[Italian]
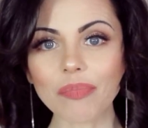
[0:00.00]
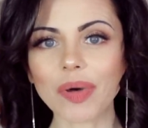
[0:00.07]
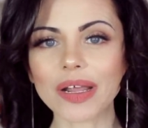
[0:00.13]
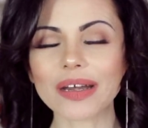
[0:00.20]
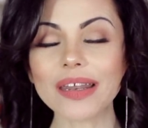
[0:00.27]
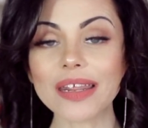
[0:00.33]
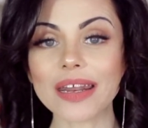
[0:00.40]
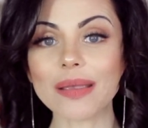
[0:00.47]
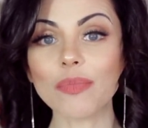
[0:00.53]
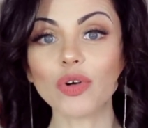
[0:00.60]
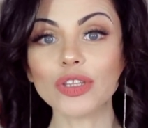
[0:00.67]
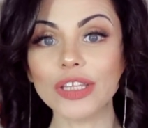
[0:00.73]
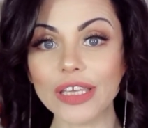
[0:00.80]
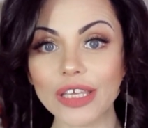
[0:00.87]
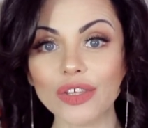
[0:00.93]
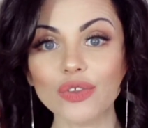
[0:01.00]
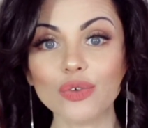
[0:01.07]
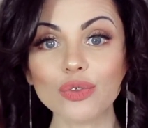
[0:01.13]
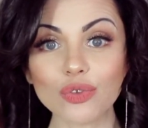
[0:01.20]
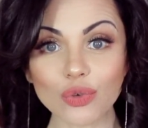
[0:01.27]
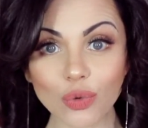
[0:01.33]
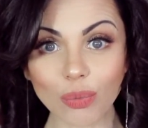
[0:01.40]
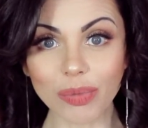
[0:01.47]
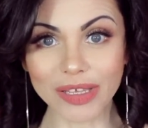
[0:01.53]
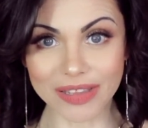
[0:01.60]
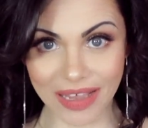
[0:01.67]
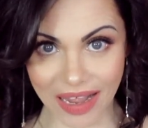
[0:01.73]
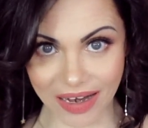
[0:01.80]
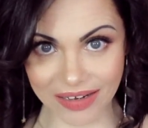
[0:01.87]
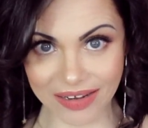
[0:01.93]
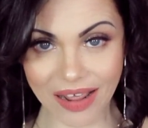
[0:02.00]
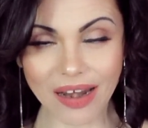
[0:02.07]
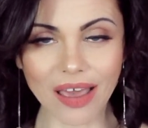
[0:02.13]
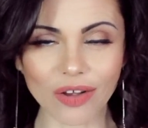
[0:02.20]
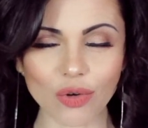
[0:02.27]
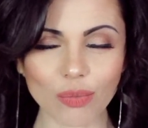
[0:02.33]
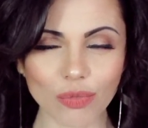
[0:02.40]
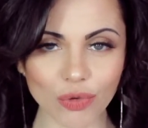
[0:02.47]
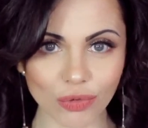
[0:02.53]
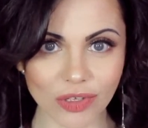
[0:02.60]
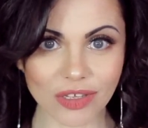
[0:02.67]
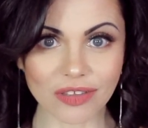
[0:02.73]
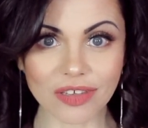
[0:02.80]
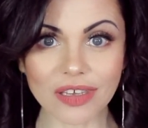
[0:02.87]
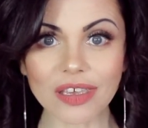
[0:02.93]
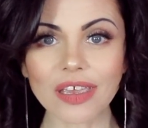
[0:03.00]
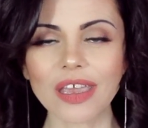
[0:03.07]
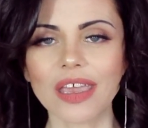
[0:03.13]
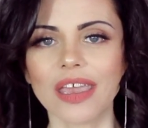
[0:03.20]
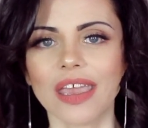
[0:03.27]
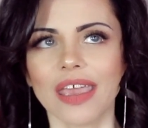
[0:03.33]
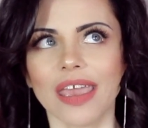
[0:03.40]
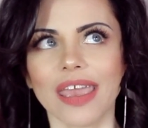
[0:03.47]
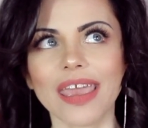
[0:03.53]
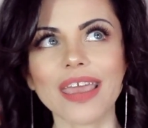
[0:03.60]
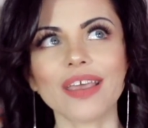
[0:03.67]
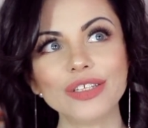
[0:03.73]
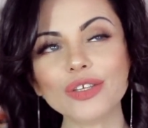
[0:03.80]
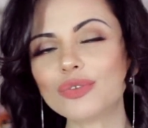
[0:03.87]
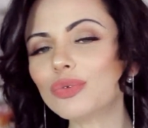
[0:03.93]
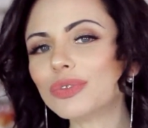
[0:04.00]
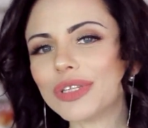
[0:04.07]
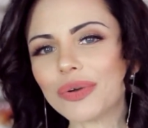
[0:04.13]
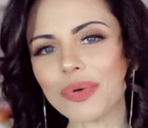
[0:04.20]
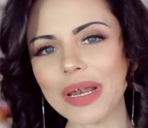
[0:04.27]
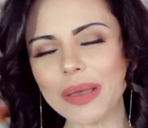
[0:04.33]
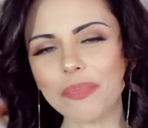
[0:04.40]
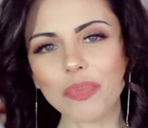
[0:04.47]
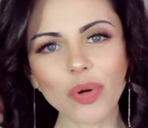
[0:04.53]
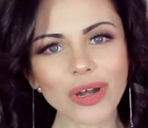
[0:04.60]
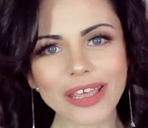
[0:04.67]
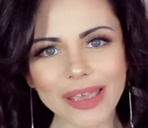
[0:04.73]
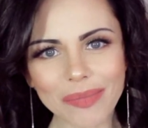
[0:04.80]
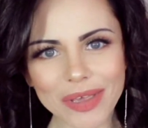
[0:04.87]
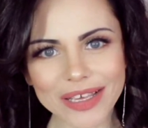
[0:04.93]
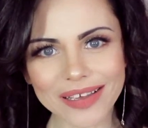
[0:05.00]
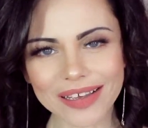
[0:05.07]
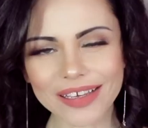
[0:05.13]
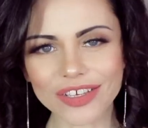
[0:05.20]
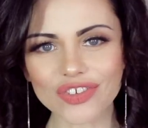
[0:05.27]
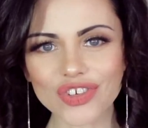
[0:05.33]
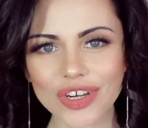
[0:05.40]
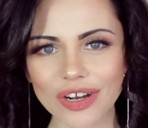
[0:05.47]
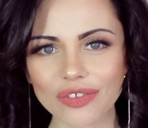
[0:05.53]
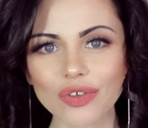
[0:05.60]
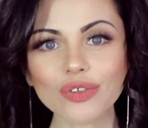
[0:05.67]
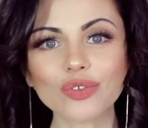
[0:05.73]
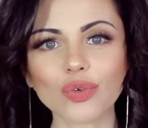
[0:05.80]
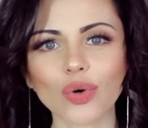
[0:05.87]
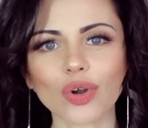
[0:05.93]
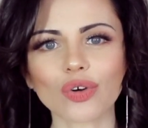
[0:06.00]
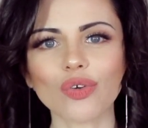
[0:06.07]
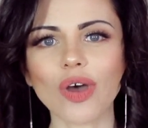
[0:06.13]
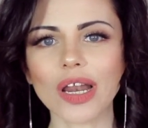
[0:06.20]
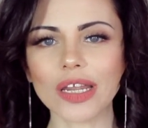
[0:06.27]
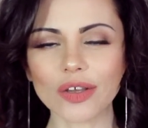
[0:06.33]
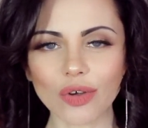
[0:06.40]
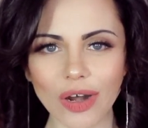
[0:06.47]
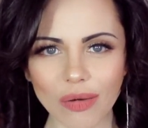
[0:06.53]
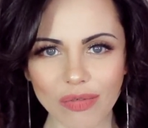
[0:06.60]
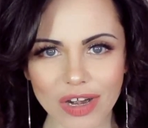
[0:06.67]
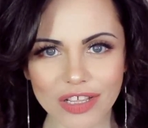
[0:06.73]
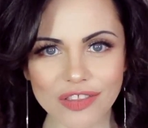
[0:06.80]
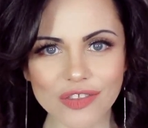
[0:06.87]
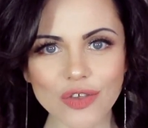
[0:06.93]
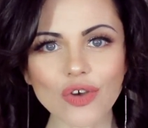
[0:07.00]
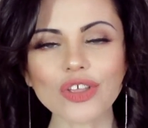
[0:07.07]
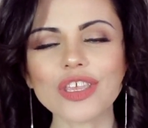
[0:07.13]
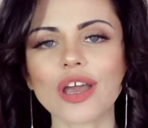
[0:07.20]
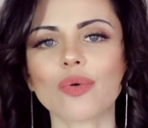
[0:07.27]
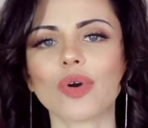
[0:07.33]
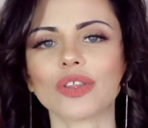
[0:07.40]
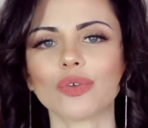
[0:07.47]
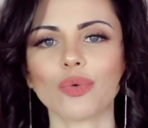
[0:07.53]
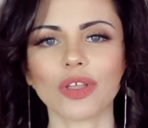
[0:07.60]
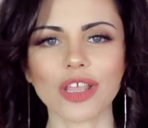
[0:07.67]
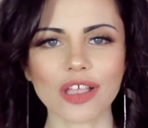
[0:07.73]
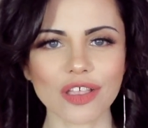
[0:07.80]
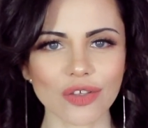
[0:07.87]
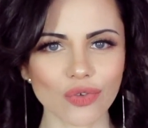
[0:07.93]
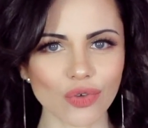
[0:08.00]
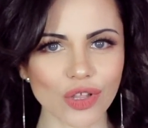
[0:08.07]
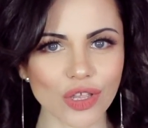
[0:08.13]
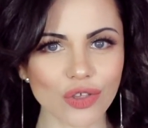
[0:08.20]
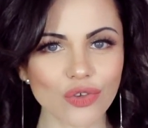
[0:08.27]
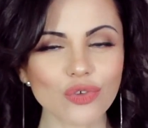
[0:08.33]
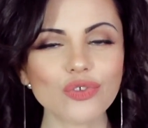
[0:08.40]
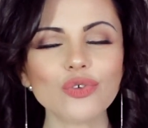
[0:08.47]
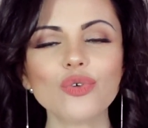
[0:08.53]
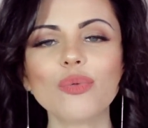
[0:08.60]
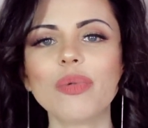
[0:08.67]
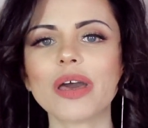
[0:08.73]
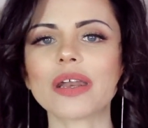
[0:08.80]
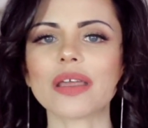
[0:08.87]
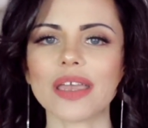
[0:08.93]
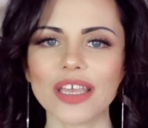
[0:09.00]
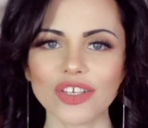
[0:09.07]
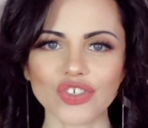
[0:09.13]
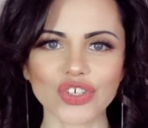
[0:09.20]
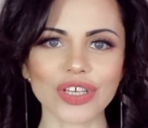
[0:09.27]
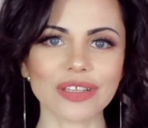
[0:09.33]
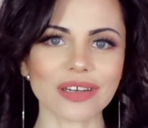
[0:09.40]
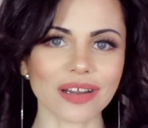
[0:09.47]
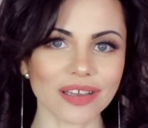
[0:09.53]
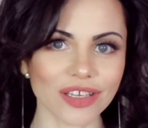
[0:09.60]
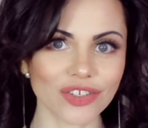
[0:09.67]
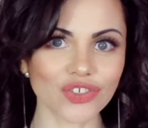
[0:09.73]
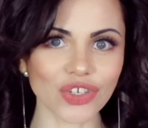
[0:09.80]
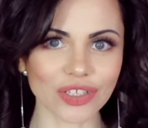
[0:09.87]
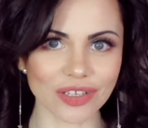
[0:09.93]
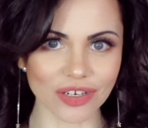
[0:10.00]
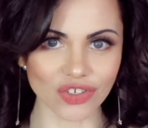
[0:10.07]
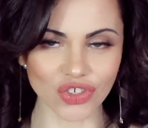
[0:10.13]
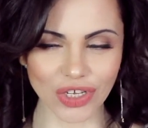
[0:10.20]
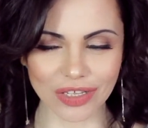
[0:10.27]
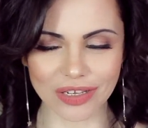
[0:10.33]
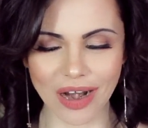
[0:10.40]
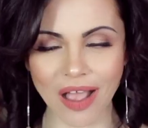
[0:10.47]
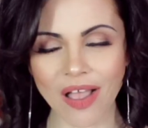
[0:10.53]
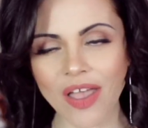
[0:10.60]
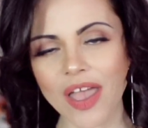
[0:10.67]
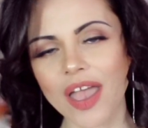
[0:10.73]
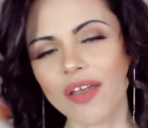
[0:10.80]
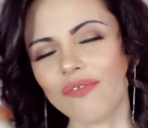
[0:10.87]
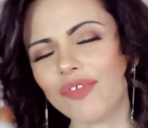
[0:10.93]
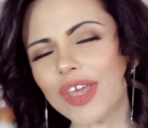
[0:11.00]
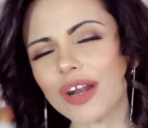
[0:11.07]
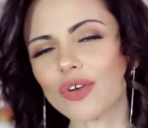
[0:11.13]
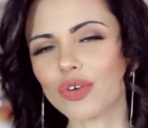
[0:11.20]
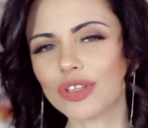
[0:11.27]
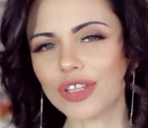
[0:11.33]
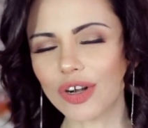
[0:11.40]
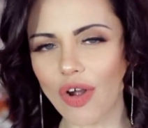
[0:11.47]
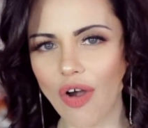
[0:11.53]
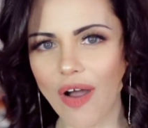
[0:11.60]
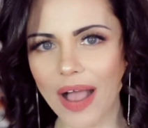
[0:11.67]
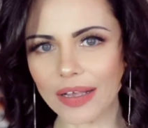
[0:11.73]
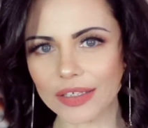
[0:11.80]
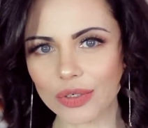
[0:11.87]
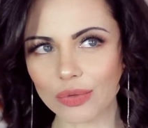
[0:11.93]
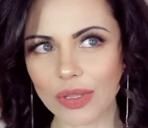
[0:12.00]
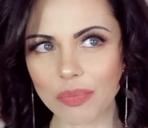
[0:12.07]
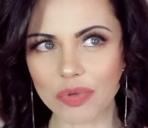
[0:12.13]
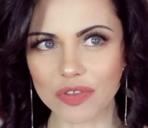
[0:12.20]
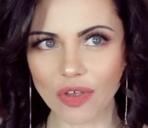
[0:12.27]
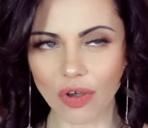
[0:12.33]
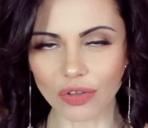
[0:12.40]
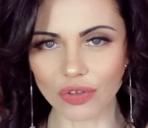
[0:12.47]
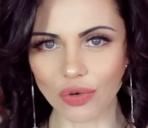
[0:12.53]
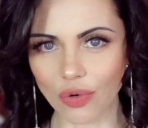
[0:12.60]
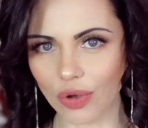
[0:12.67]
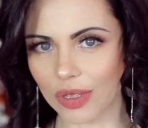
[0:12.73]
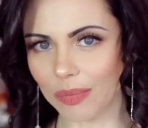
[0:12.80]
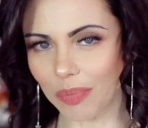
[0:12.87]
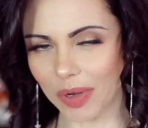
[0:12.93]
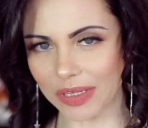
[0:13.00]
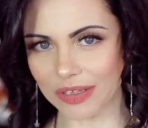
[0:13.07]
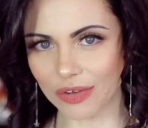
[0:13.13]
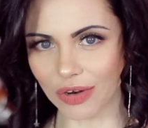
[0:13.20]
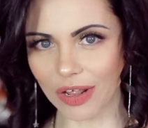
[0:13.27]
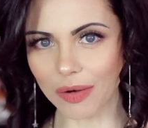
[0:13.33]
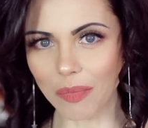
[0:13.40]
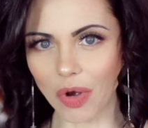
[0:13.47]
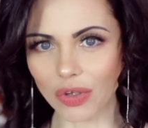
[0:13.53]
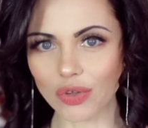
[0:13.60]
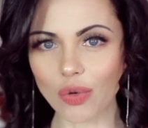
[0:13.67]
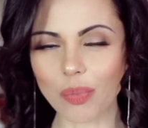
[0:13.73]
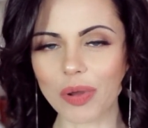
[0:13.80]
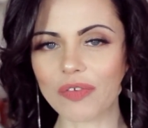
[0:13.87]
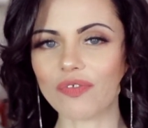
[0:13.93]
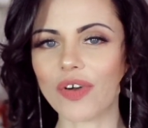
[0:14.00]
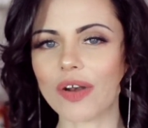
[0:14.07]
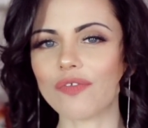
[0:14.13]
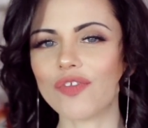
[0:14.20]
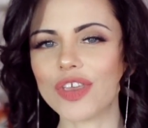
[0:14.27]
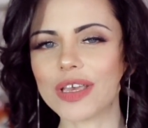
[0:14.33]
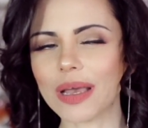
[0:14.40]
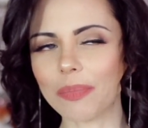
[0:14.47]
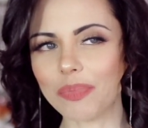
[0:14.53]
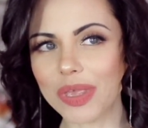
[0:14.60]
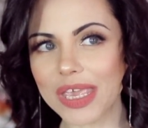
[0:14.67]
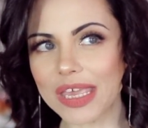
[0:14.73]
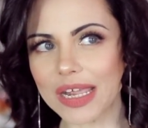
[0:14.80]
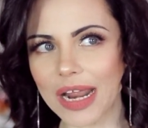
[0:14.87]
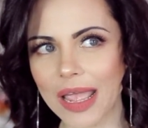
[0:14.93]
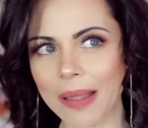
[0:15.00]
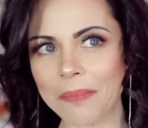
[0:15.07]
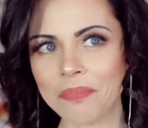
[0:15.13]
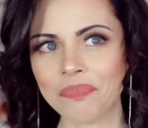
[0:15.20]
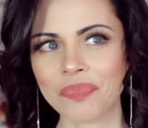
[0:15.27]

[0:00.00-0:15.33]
parleremo di YouTube Italia, la community, e di tutte quelle polemiche che girano intorno alle collaborazioni, a quanto guadagnano gli youtuber, eccetera, eccetera, eccetera. Vi racconterò anche un episodio in particolar modo per farvi capire